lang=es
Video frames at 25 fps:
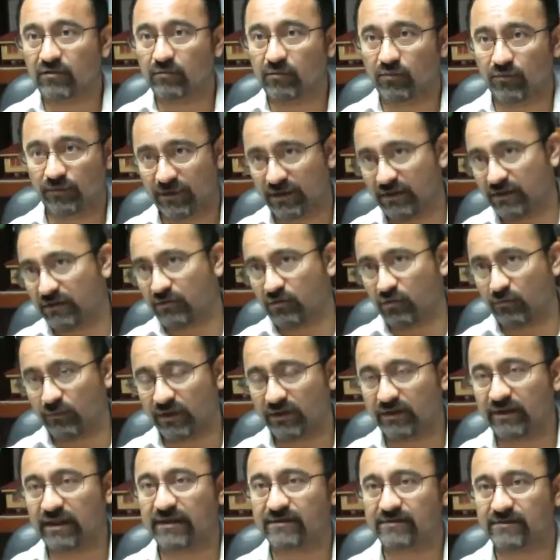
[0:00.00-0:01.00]
como bien
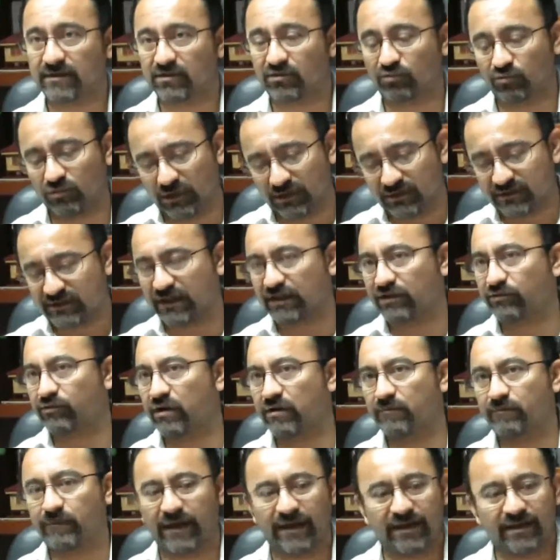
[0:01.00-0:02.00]
comentaste tú, del
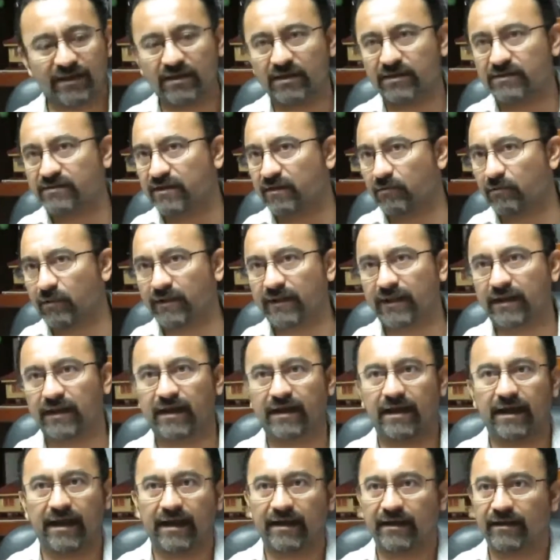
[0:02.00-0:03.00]
centro del país, de
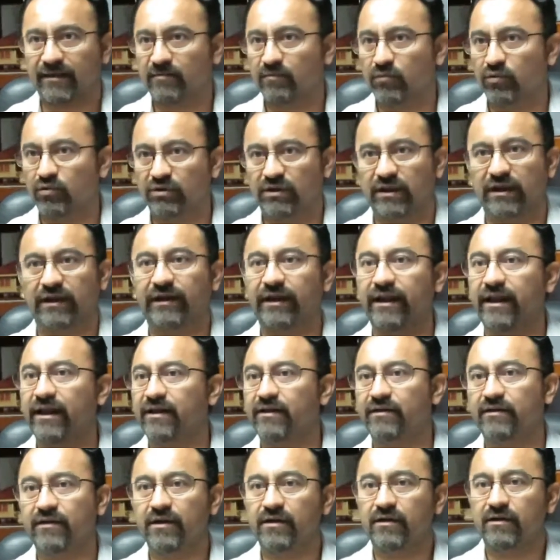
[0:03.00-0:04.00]
Guadalajara, de
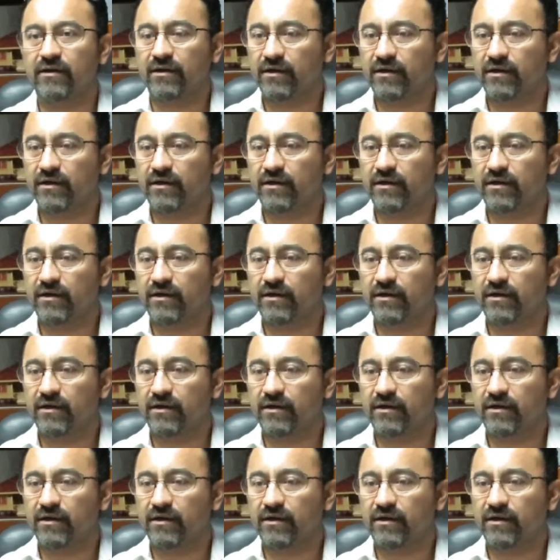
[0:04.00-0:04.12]
Monterrey,